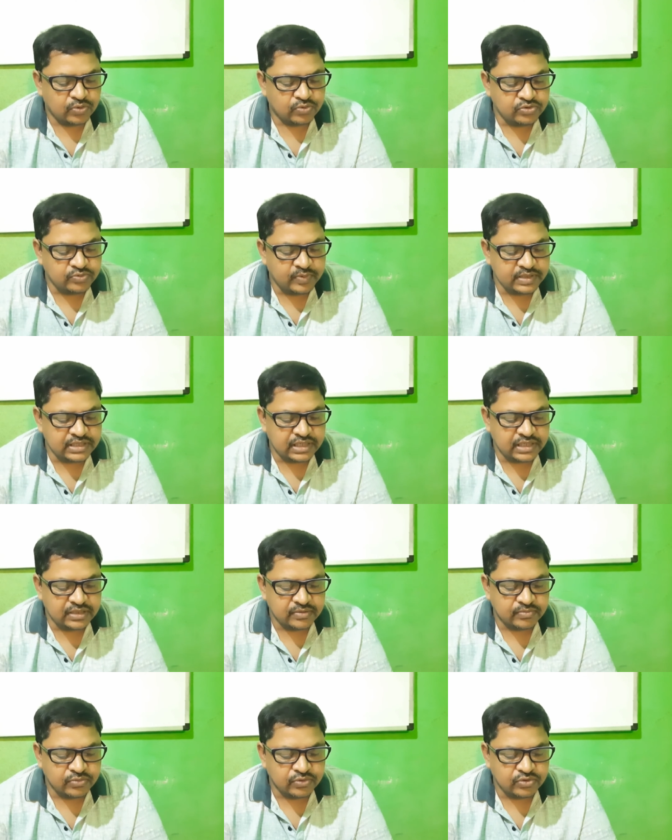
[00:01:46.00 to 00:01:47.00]
উদ্ভিদের
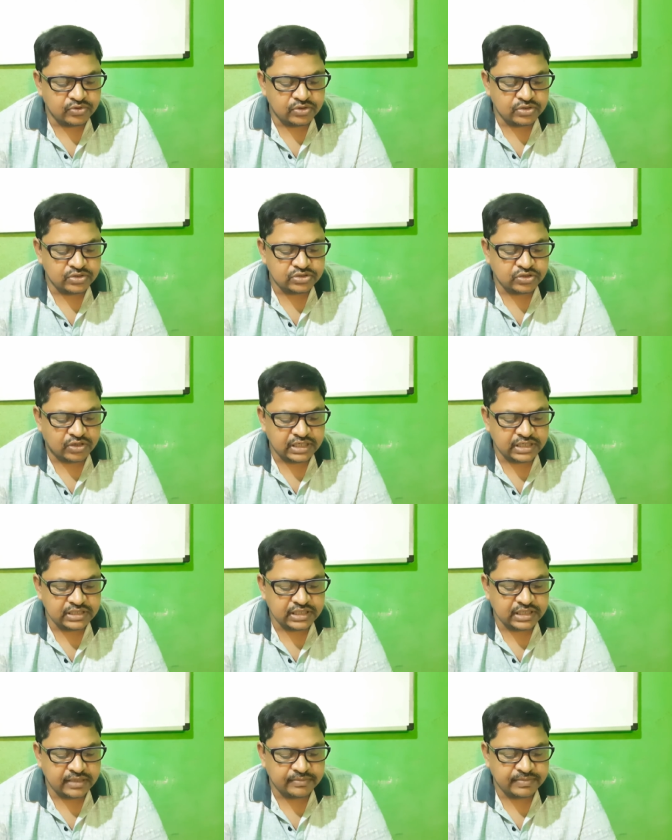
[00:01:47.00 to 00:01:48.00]
মূল জলের
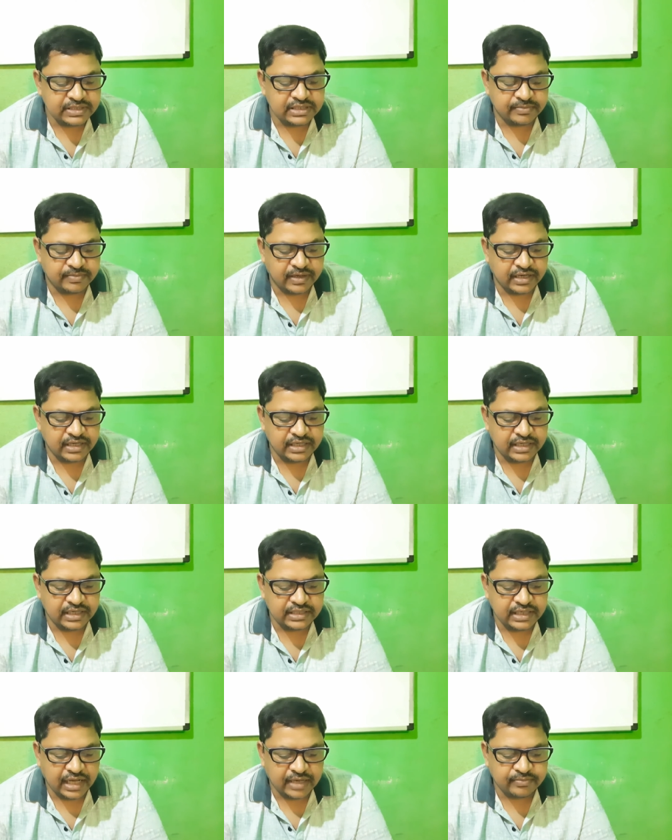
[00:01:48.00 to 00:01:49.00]
দিকে বৃদ্ধি পায়
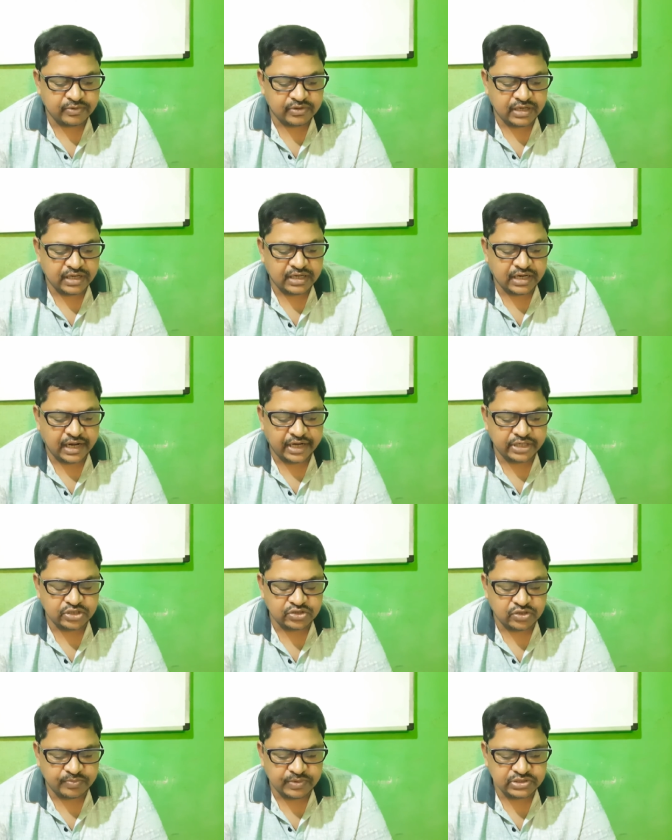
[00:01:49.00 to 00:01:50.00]
এটি এক প্রকার
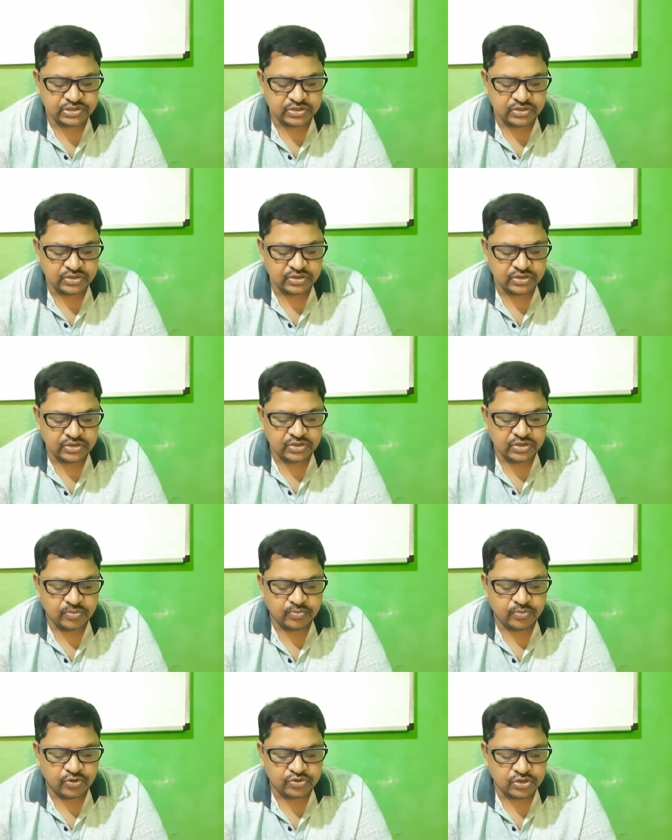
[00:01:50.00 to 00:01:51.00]
হাইড্রোট্রপিক চলন
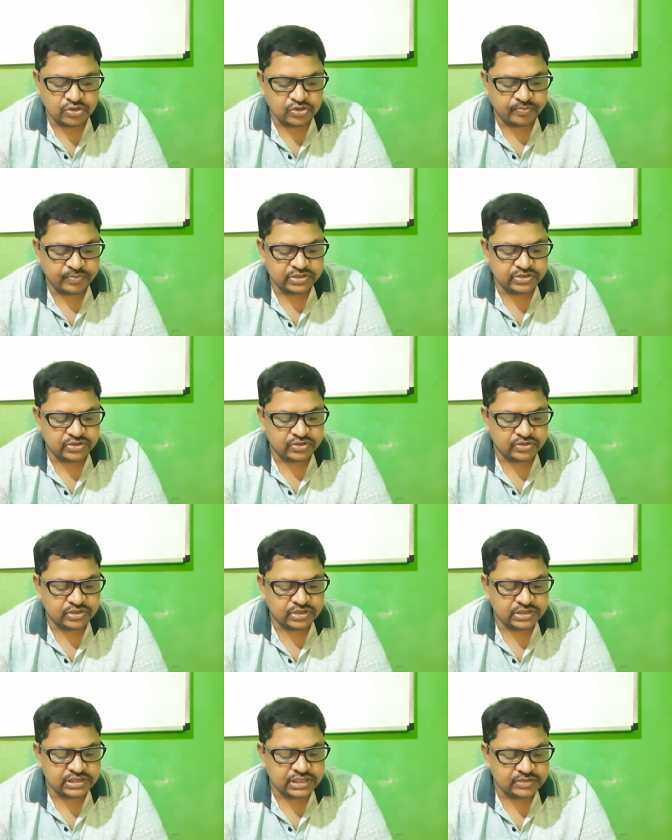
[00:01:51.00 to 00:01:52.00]
ফটোট্রপিক চলন
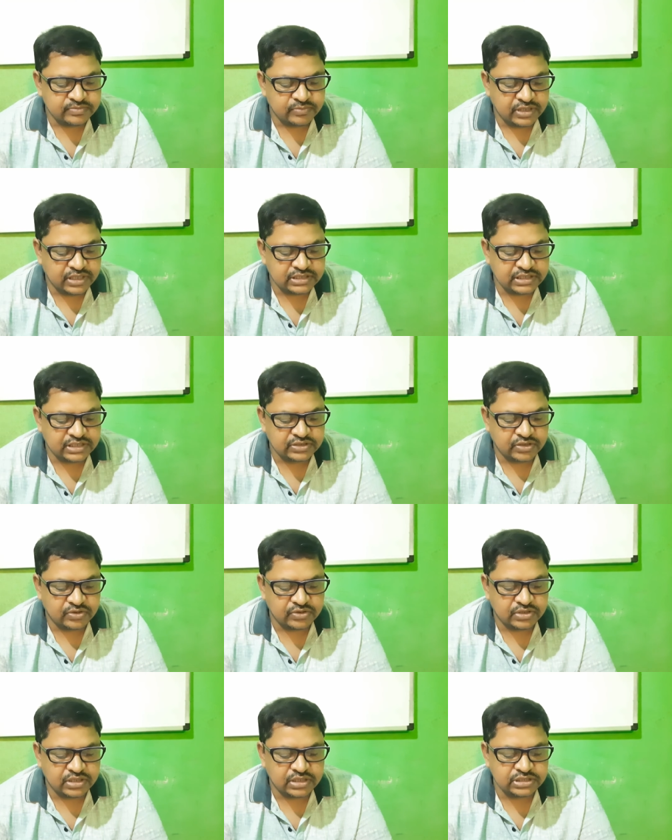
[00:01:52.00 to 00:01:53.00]
সিসমোন্যাস্টিক
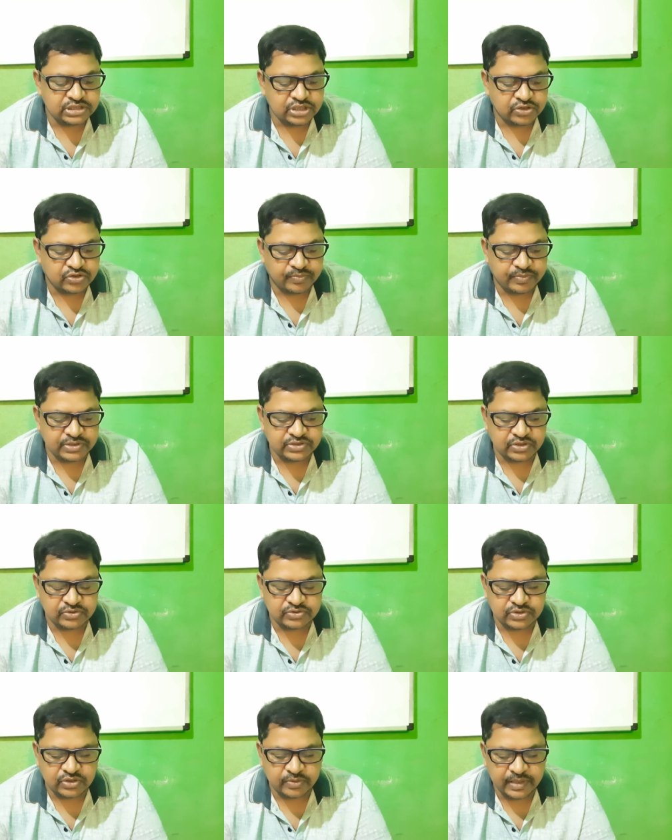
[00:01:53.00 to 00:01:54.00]
চলন জিওট্রপিক চলন
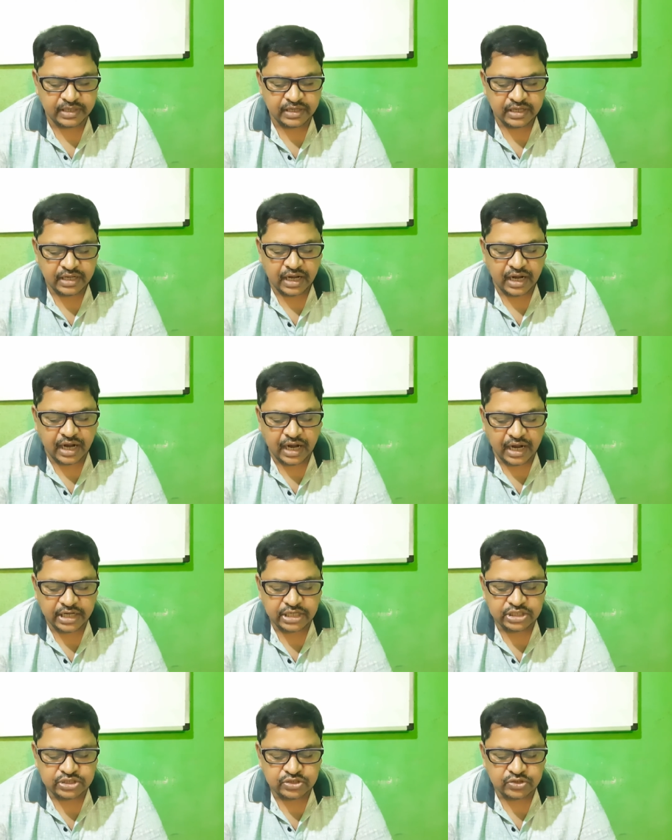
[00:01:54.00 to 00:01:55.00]
উত্তর হবে
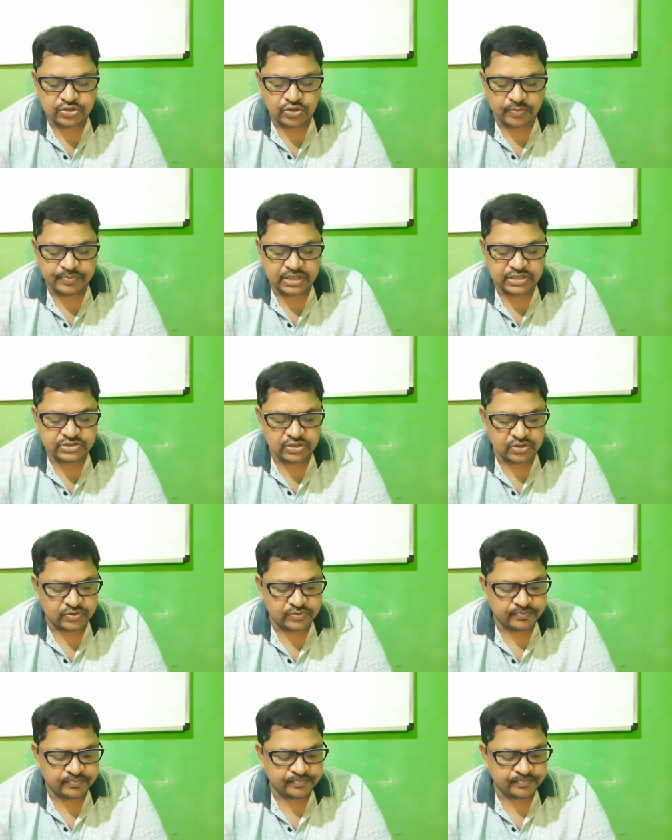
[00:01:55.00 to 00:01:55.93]
হাইড্রোট্রপিক চলন